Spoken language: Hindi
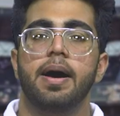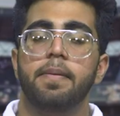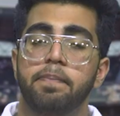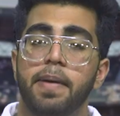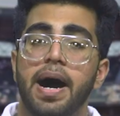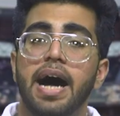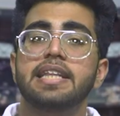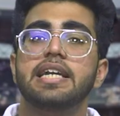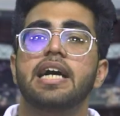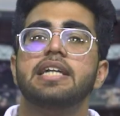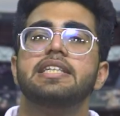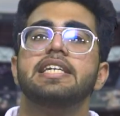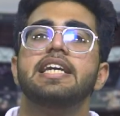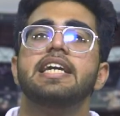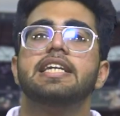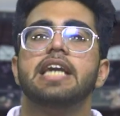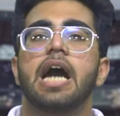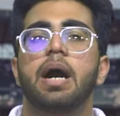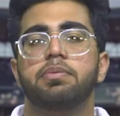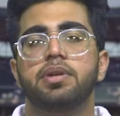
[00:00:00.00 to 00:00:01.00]
अब बात आती है
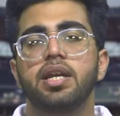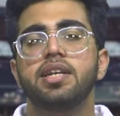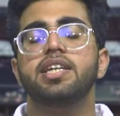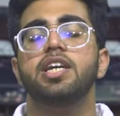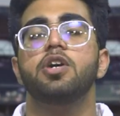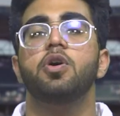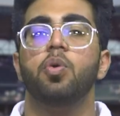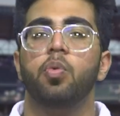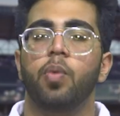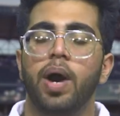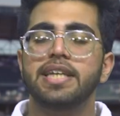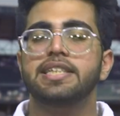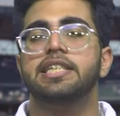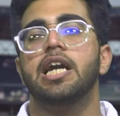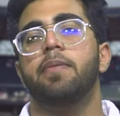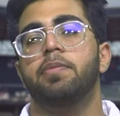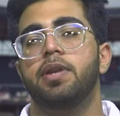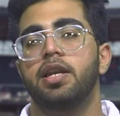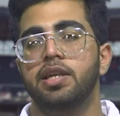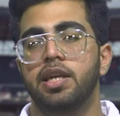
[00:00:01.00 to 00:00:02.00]
कैप्टन की और वाइस
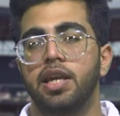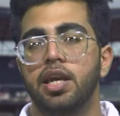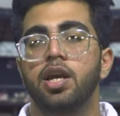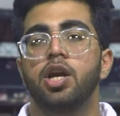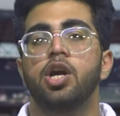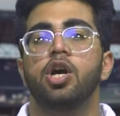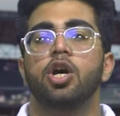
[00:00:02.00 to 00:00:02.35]
कैप्टन की